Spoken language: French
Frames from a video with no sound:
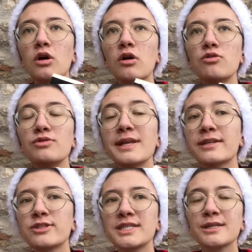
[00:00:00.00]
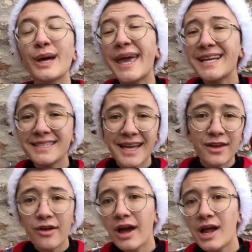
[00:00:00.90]
une lecture
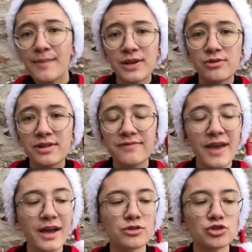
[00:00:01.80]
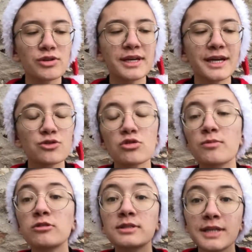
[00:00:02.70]
extérieure à la pâle de l'hiver, je lirai
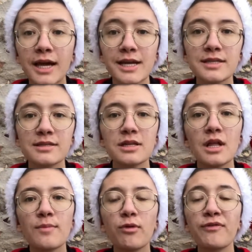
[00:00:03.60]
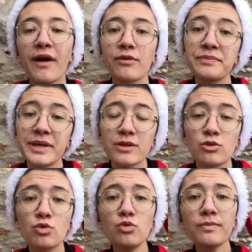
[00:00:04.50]
sûrement Scarlett pour faire une pierre
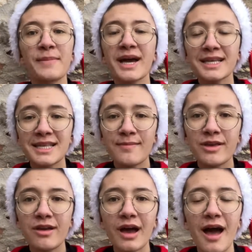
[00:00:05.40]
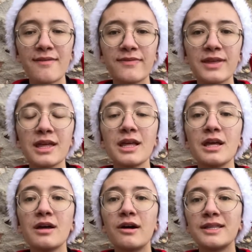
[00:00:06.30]
de coups. Marissa Meyer a fait
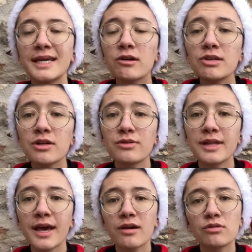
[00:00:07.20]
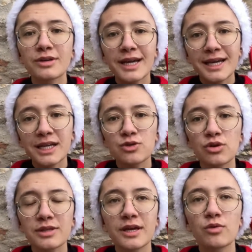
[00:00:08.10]
euh, des chroniques lunaires, une
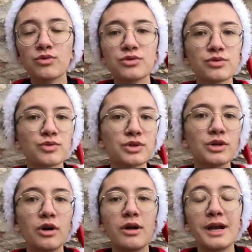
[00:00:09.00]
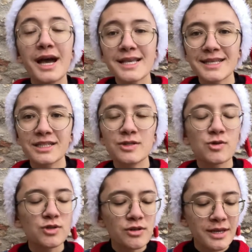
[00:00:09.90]
réécriture des contes, donc euh, là il s'agit
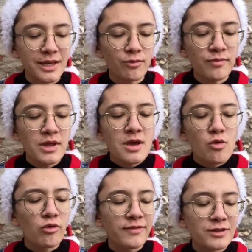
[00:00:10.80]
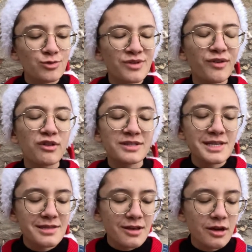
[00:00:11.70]
de Cendrillon, où on va suivre
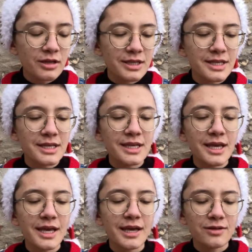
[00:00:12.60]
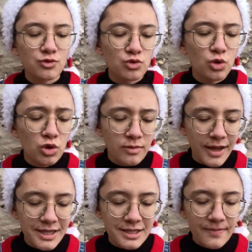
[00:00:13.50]
Cinder qui est une
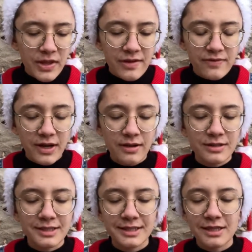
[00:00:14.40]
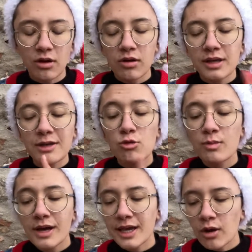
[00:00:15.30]
automate, enfin non,
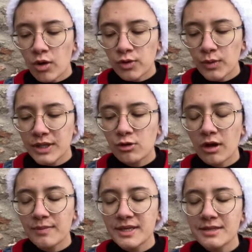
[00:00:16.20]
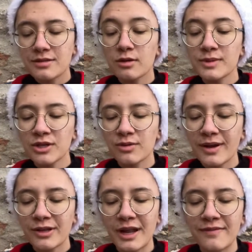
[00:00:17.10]
humains et androïdes cohabitent tant bien que
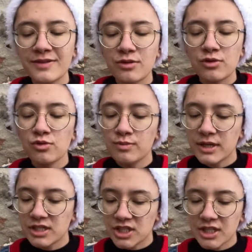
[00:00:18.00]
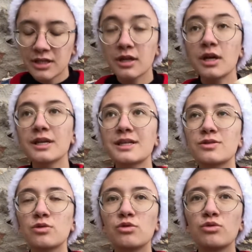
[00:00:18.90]
mal dans la ville de New Beijing, qui
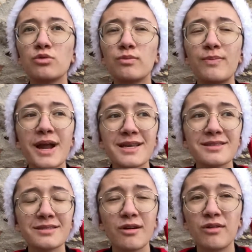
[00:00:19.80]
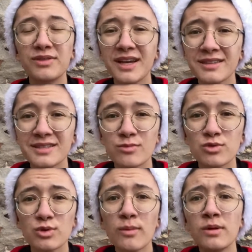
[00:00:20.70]
se place en Inde, il me
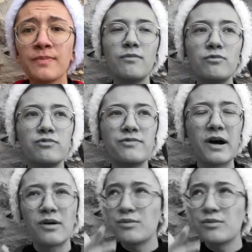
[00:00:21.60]
semble. Enfin,